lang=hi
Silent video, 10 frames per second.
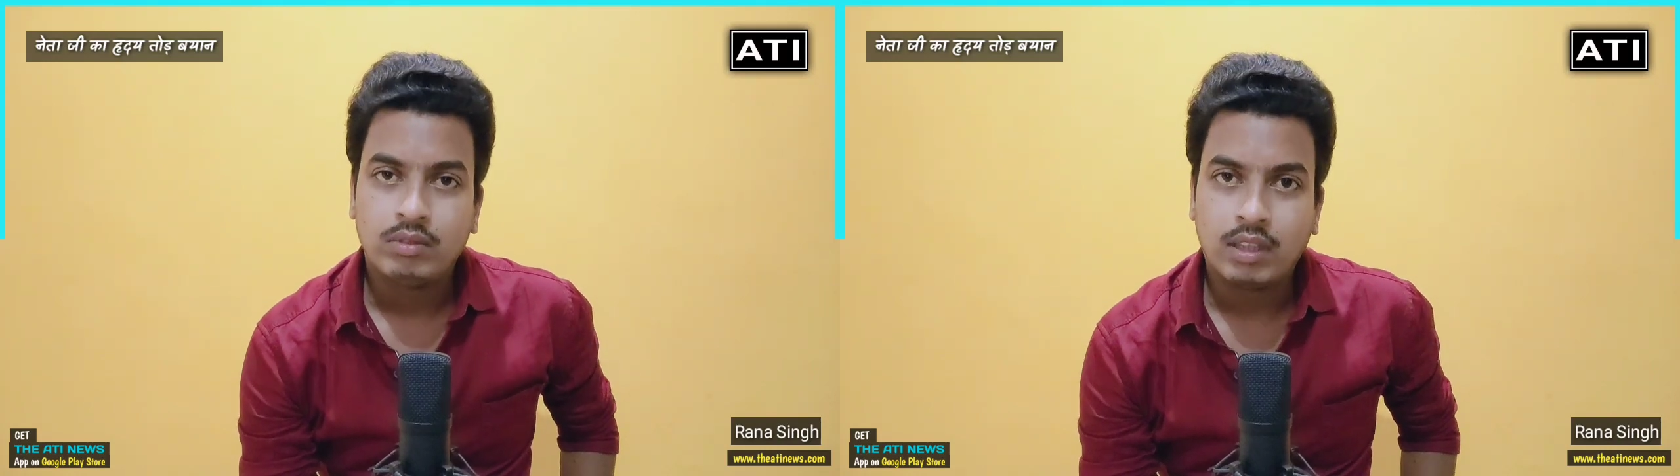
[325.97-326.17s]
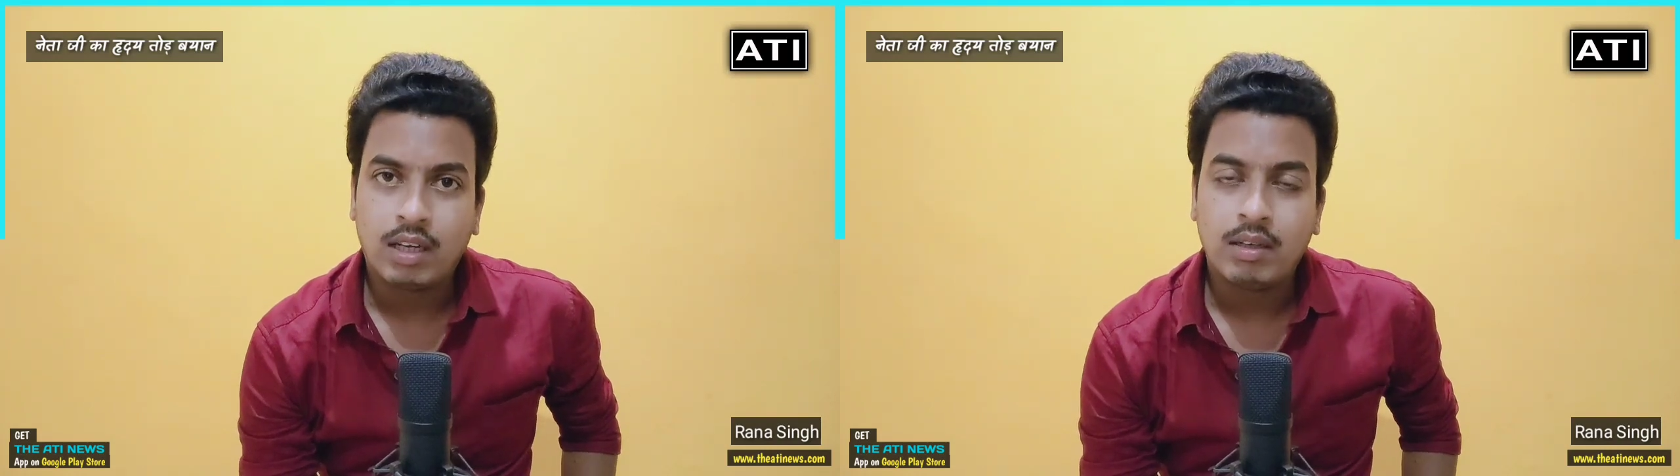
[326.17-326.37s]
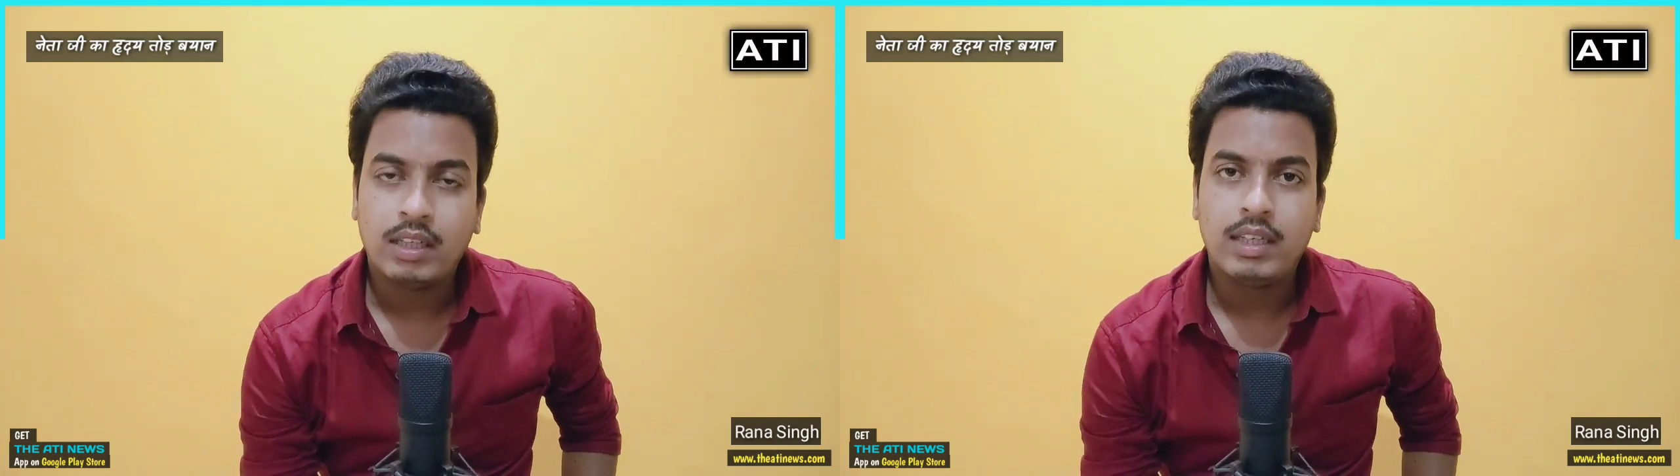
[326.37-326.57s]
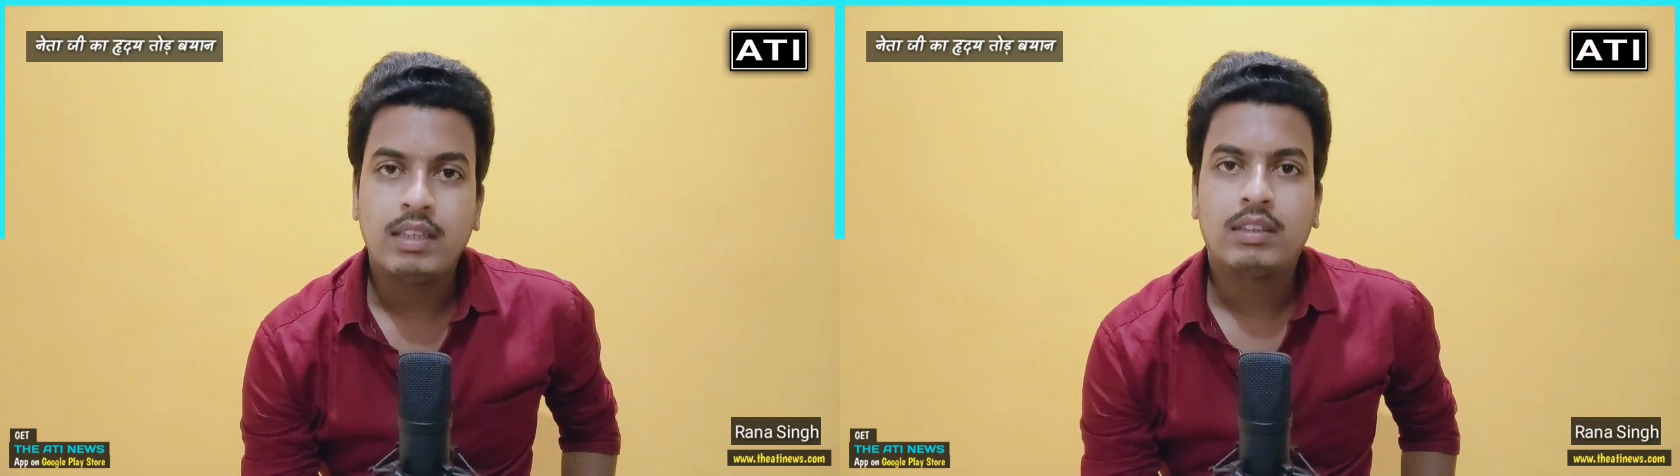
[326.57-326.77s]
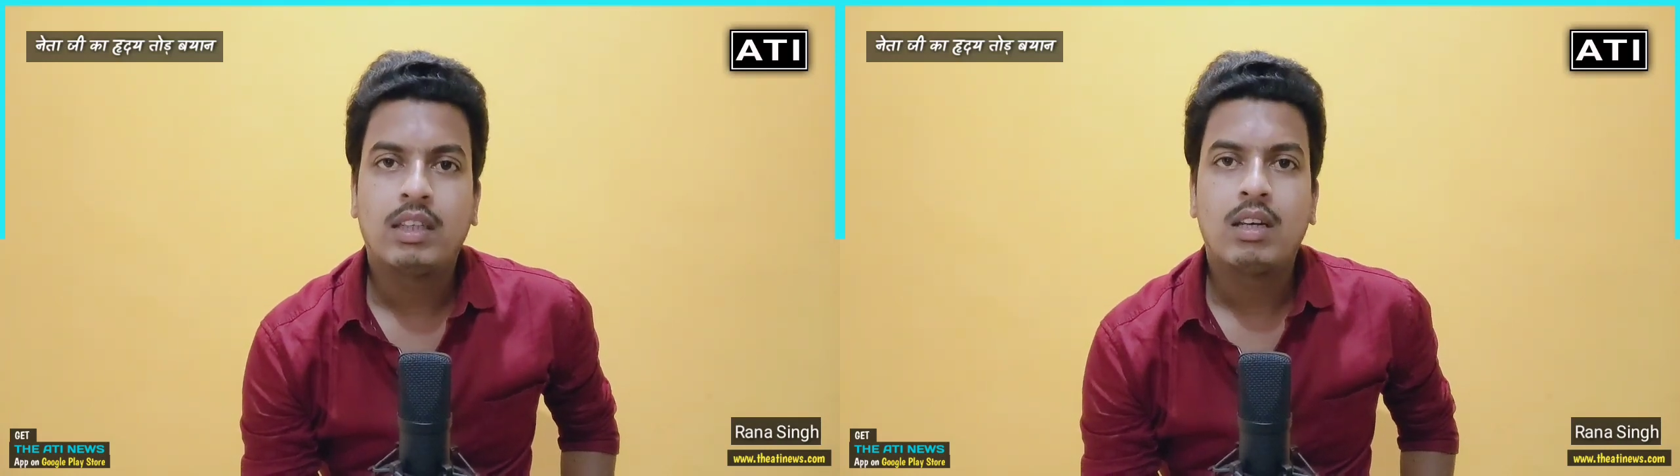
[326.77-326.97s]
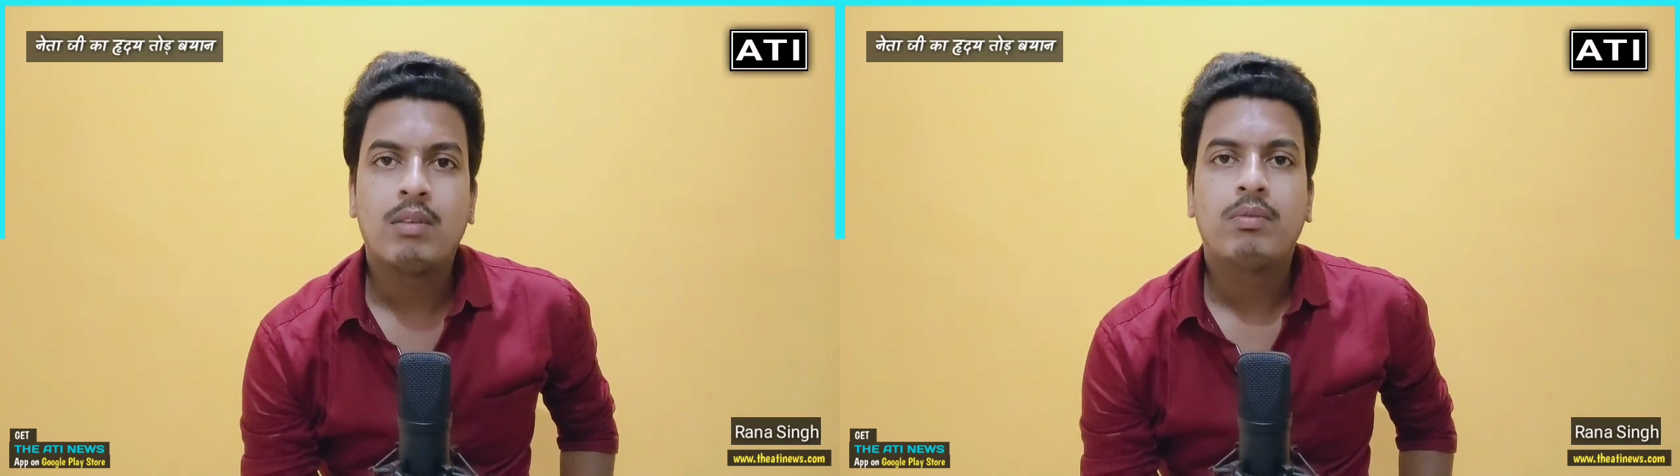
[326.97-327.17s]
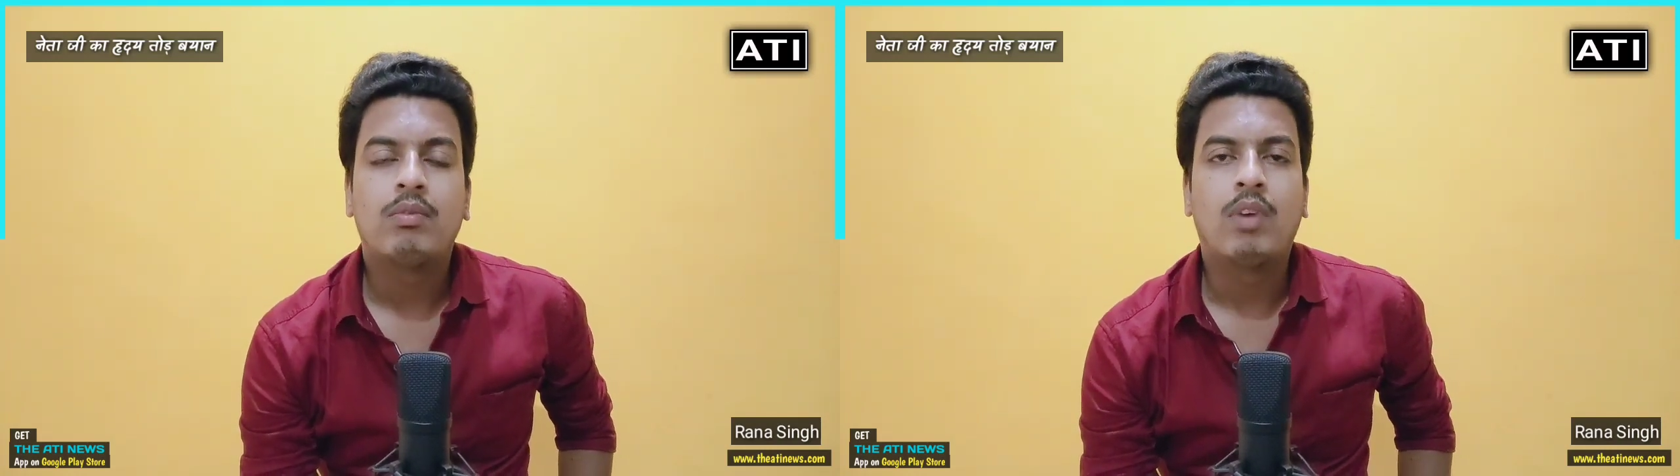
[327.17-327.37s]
जहां एक तरफ